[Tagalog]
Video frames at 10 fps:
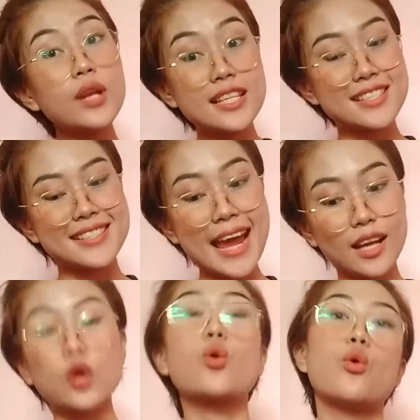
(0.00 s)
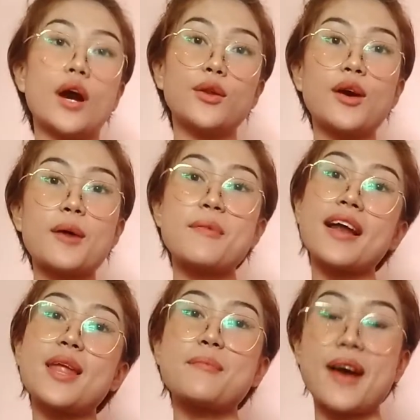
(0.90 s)
let's check kung ano nga ba
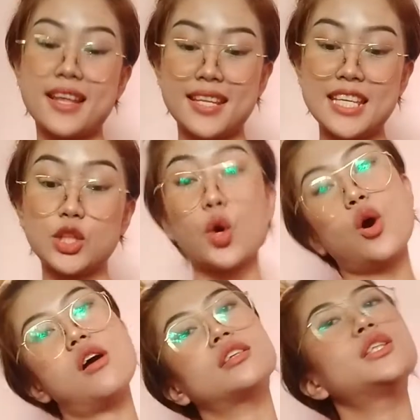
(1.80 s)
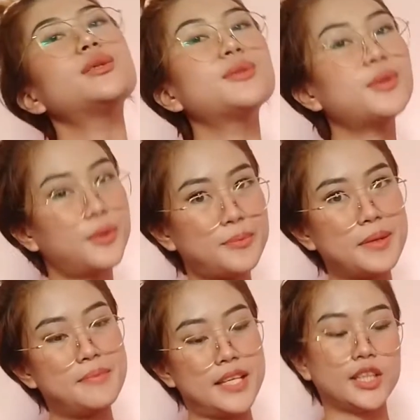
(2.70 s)
ang laman nitong Uglow
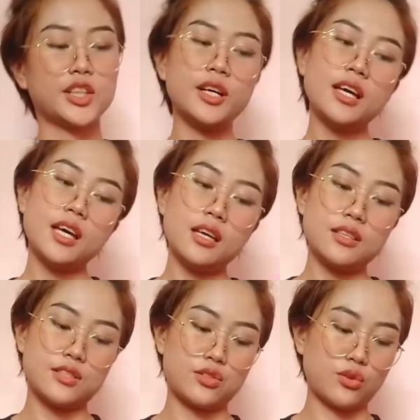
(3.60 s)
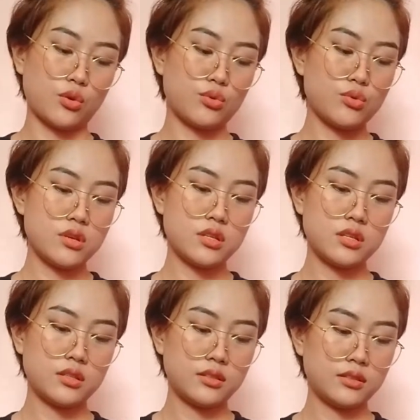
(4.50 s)
Babe na to. So,
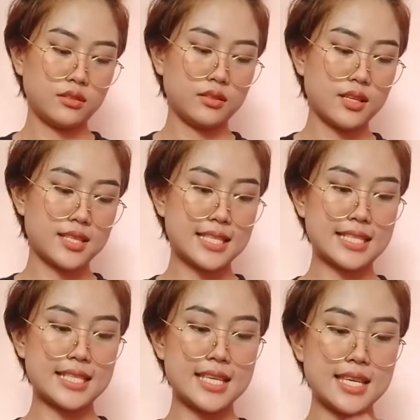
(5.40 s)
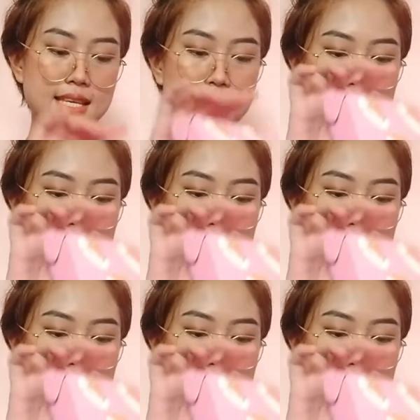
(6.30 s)
let's see.